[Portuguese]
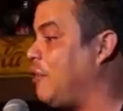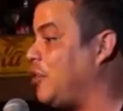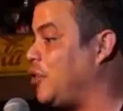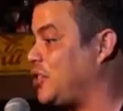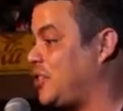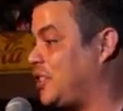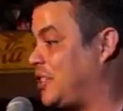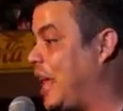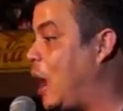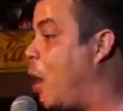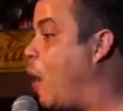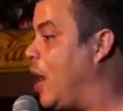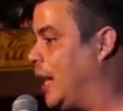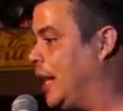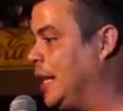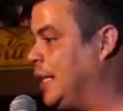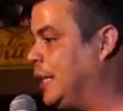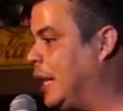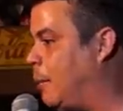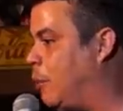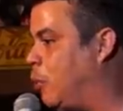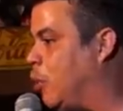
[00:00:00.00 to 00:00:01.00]
você é uma
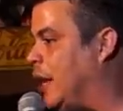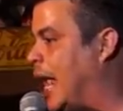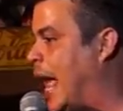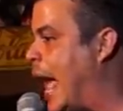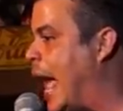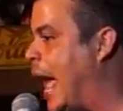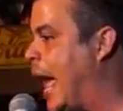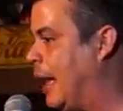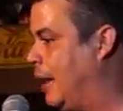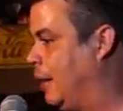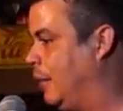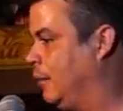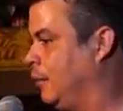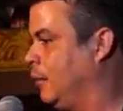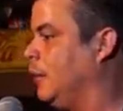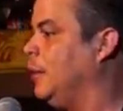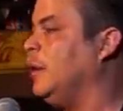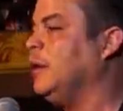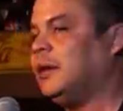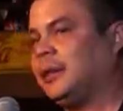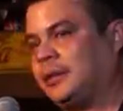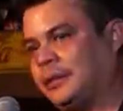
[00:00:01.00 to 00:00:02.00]
linda mulher?
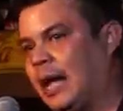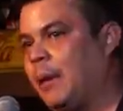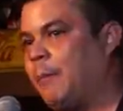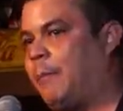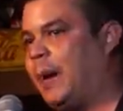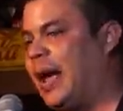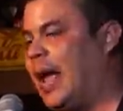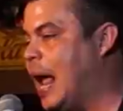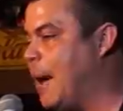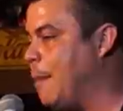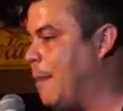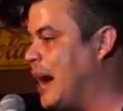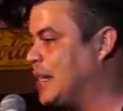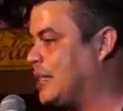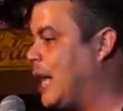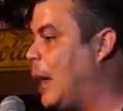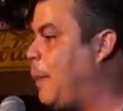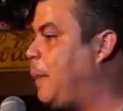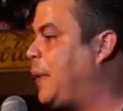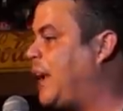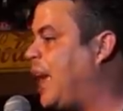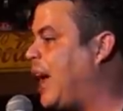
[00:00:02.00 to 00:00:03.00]
Também, mas
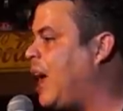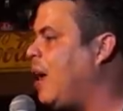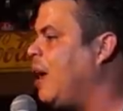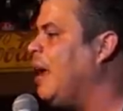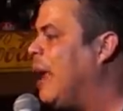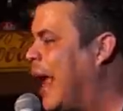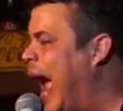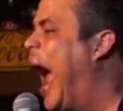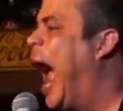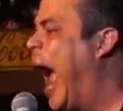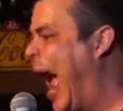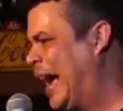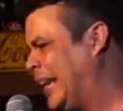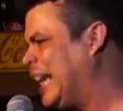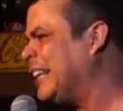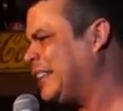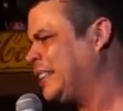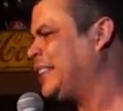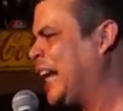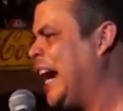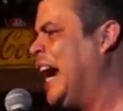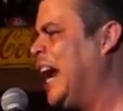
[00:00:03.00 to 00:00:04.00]
é porque
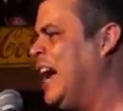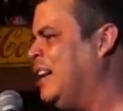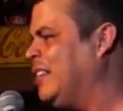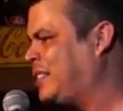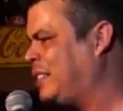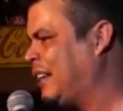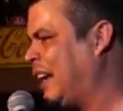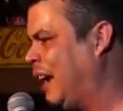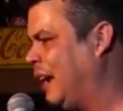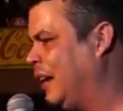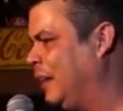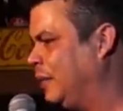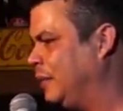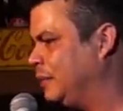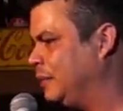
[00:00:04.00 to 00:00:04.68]
aqui transa.